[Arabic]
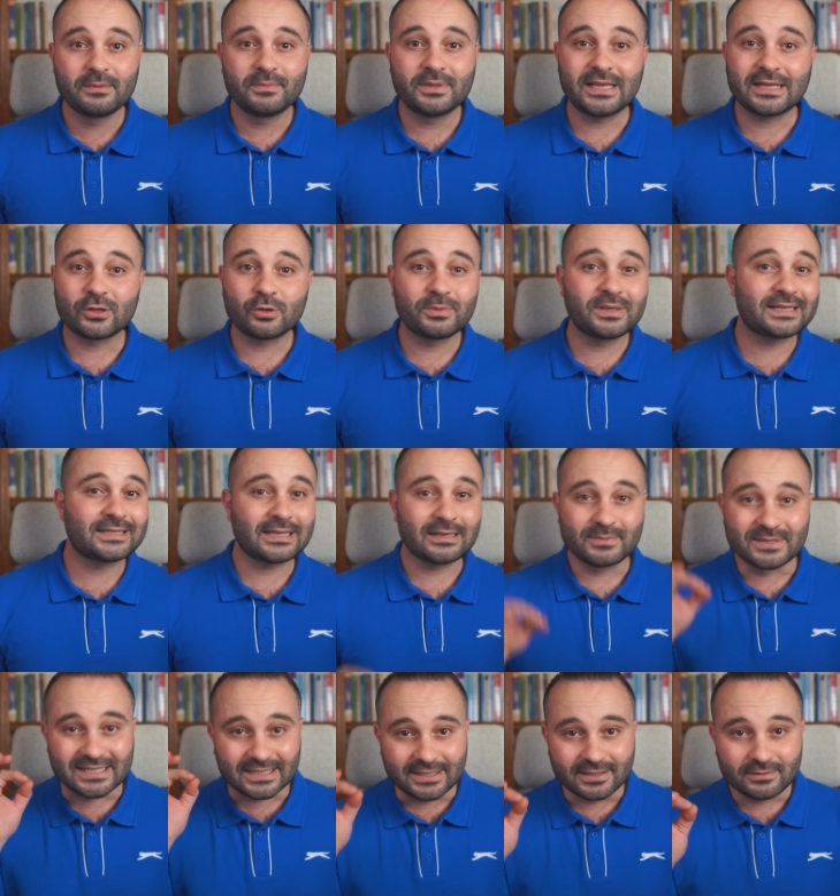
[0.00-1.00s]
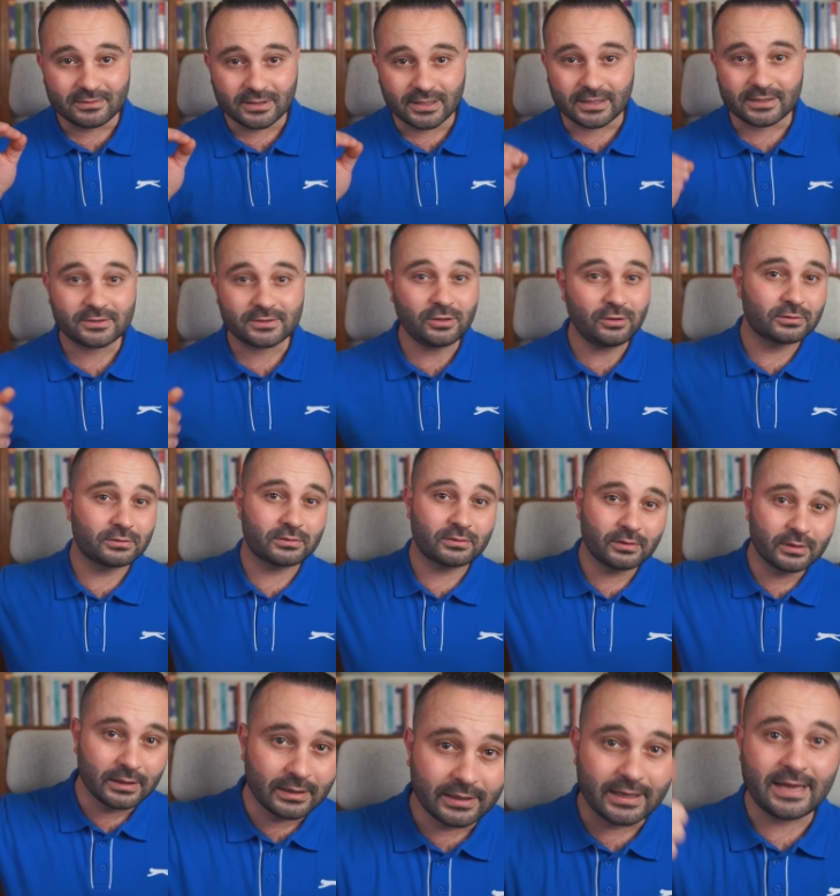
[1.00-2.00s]
بدي اطلب منك طلب صغير انك تحط
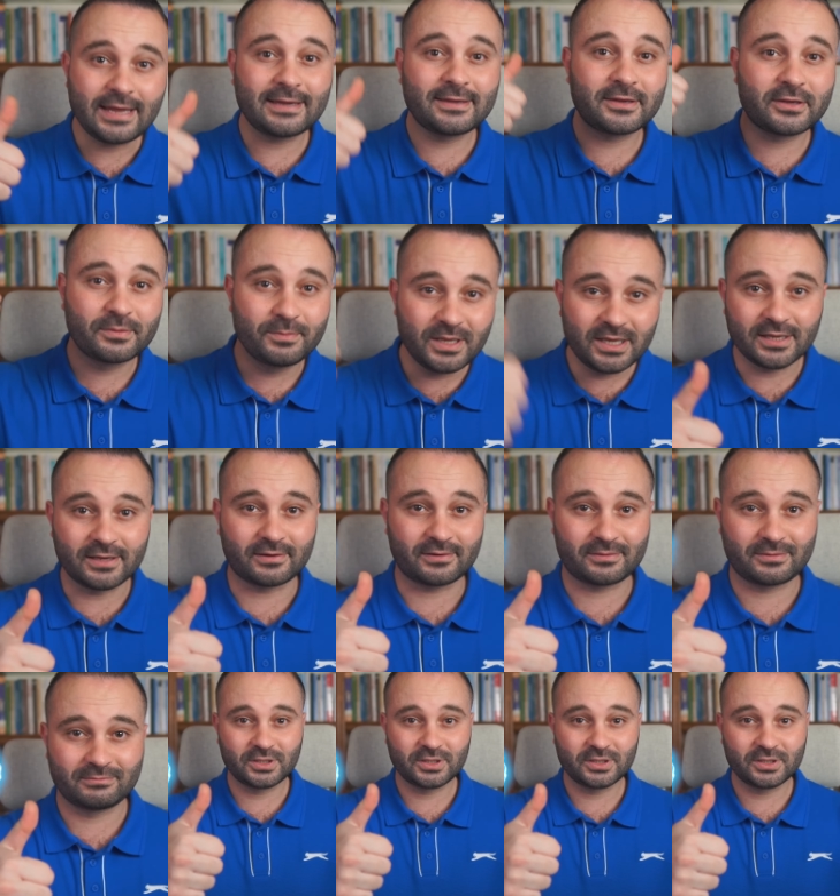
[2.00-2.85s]
لايك كبير